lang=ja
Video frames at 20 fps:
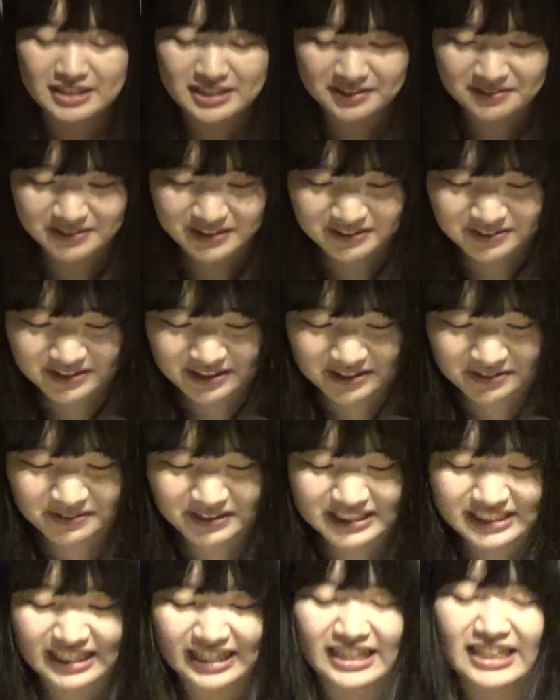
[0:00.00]
れ様でござい
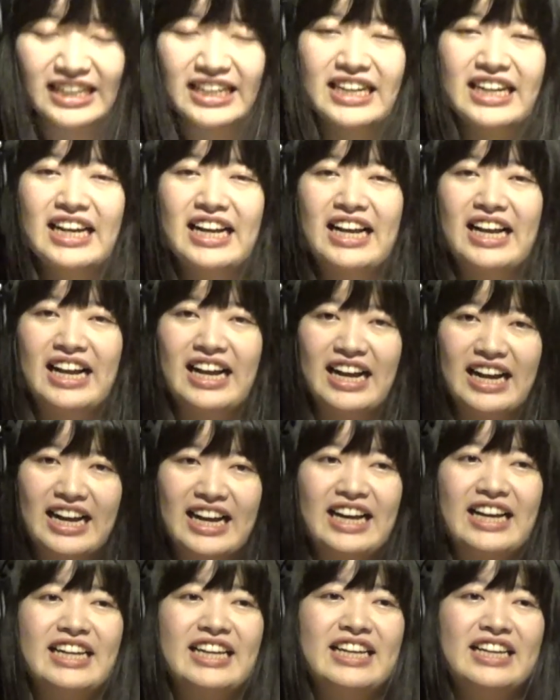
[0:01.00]
ました
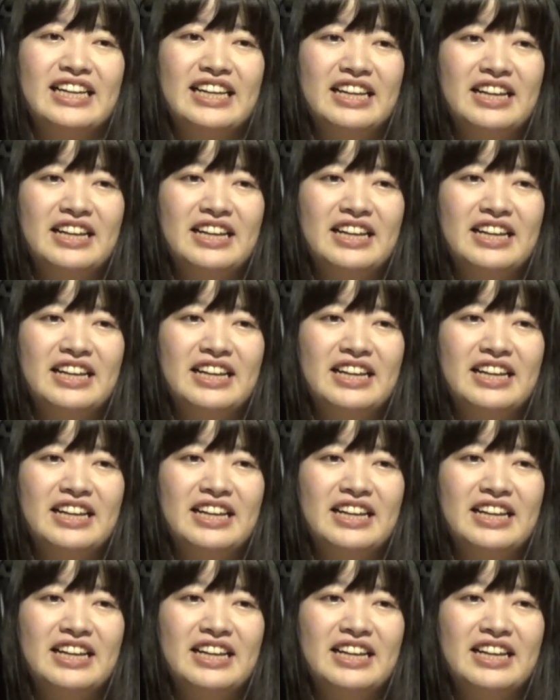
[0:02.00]
はい